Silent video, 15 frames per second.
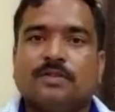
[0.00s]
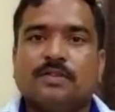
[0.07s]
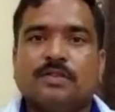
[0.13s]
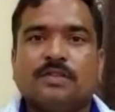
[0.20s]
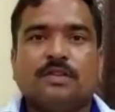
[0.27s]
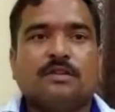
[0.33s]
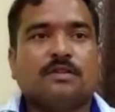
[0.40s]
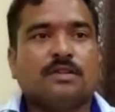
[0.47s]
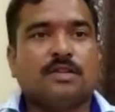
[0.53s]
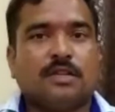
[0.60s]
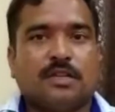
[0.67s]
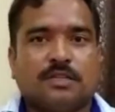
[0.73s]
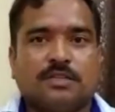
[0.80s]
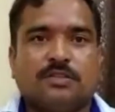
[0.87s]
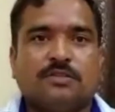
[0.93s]
सब इंजीनियर
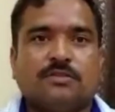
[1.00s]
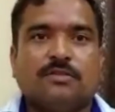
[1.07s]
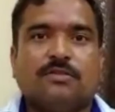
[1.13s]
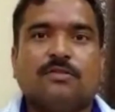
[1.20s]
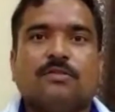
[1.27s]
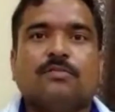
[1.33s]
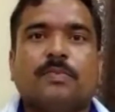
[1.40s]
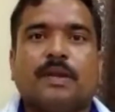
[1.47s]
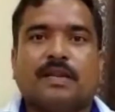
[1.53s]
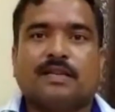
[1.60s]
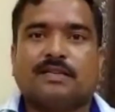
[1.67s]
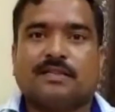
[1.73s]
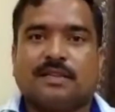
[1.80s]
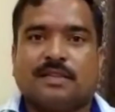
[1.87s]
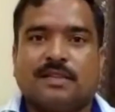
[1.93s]
एस लोग
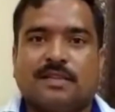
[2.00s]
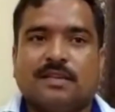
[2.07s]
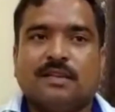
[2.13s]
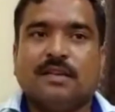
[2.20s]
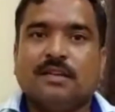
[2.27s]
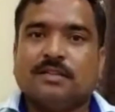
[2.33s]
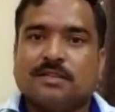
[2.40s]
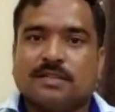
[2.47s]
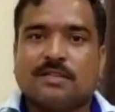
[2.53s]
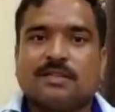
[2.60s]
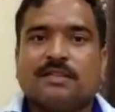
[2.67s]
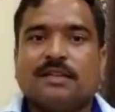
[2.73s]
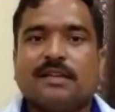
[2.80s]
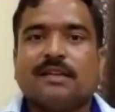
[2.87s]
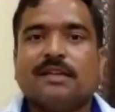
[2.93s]
पहले से ही
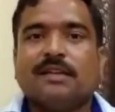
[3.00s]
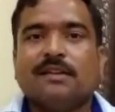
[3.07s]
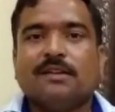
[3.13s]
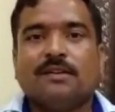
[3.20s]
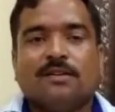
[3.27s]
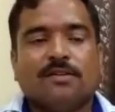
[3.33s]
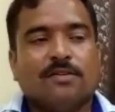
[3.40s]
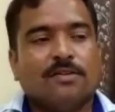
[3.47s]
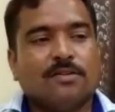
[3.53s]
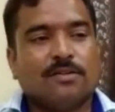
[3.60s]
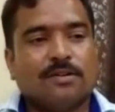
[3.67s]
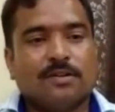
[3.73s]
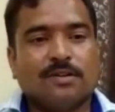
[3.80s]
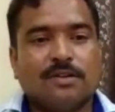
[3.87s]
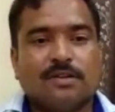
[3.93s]
सचेत रहें
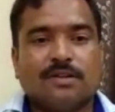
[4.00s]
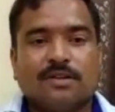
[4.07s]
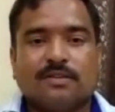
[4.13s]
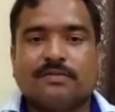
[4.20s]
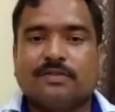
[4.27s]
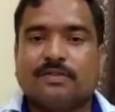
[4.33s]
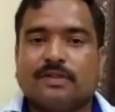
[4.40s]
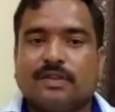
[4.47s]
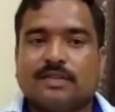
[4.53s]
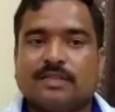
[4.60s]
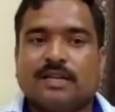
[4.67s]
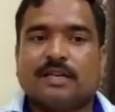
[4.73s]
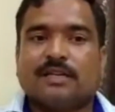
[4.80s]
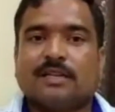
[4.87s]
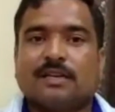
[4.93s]
और वो ये
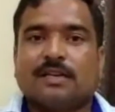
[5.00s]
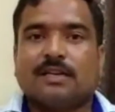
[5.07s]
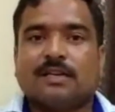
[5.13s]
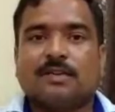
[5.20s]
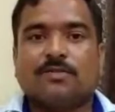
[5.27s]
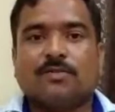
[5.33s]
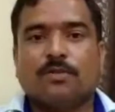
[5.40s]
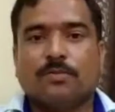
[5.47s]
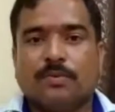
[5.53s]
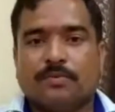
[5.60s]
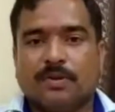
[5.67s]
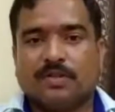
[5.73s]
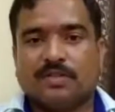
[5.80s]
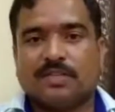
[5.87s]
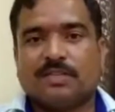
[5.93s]
जान के करें कि कोई
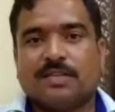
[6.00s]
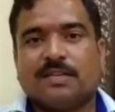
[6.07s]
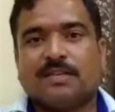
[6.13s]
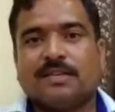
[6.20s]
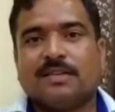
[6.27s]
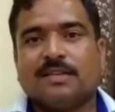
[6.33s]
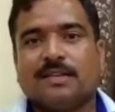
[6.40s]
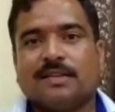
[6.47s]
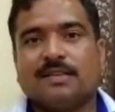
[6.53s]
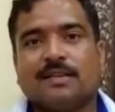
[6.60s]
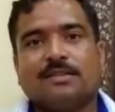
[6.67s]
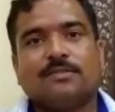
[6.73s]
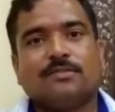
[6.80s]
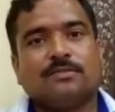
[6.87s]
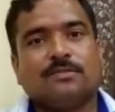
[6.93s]
भी भ्रष्टाचार किया
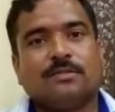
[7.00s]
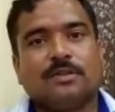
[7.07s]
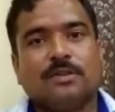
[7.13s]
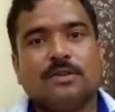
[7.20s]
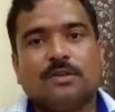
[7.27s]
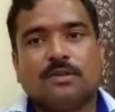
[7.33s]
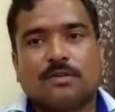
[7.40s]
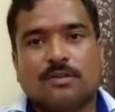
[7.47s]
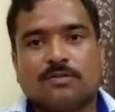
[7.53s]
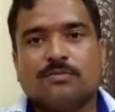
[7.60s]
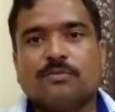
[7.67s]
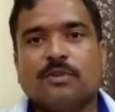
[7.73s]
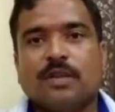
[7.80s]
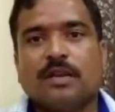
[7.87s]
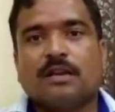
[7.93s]
जाता है तो
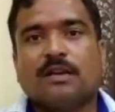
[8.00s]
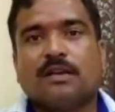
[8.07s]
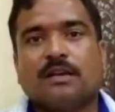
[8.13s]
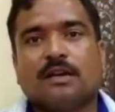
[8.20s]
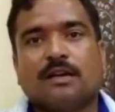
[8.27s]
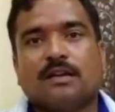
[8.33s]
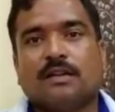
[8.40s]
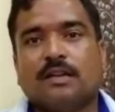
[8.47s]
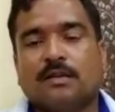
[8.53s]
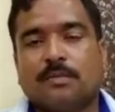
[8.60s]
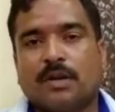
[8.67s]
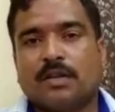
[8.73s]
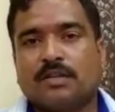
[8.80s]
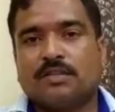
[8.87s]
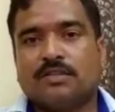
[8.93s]
क्रॉस मूल्यांकन अन्य
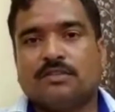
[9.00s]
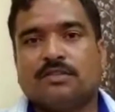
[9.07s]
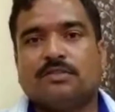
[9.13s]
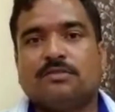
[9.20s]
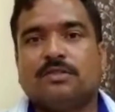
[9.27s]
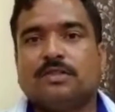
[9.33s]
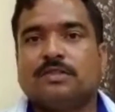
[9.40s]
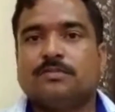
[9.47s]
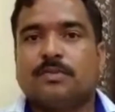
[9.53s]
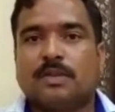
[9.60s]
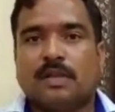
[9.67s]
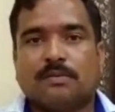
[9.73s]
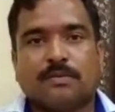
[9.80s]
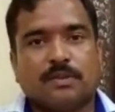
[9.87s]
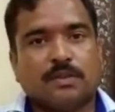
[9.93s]
निर्माण एजेंसियों जैसे
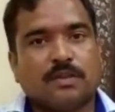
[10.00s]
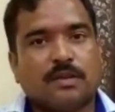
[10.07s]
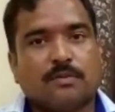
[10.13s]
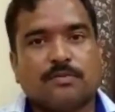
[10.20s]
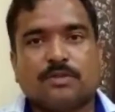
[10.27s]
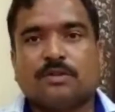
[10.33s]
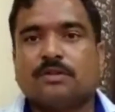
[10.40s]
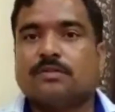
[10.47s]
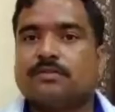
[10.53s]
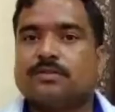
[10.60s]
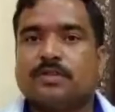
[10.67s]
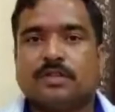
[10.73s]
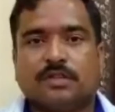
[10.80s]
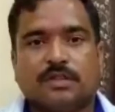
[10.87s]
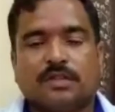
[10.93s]
प्रधानमंत्री ग्राम सड़क
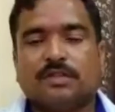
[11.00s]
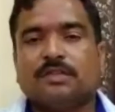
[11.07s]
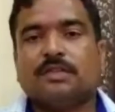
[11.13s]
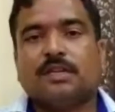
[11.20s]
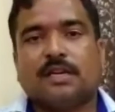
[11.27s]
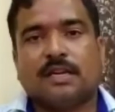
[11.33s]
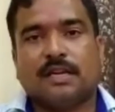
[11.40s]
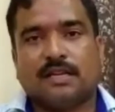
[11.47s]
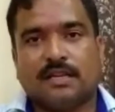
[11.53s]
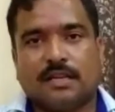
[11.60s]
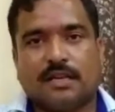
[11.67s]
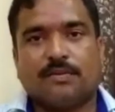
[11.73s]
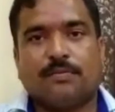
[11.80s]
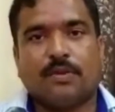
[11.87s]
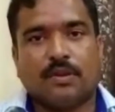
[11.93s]
योजना इत्यादि से कराया
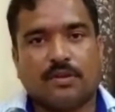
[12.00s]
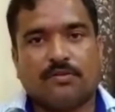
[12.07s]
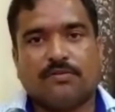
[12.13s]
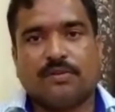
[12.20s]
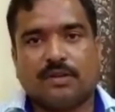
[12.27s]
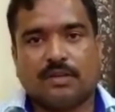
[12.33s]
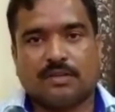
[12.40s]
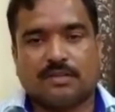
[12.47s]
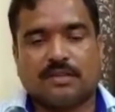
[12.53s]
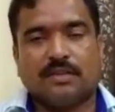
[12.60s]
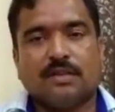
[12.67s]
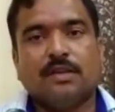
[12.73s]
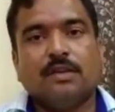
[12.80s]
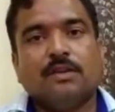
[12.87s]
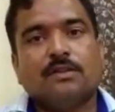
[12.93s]
जाएगा पीआईयू वगैरह से
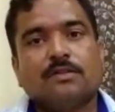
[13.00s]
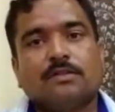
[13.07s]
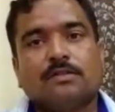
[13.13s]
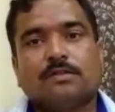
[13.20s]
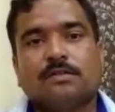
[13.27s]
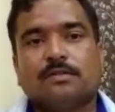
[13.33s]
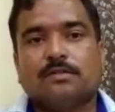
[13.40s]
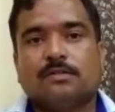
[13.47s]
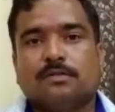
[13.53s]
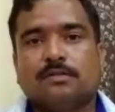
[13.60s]
तो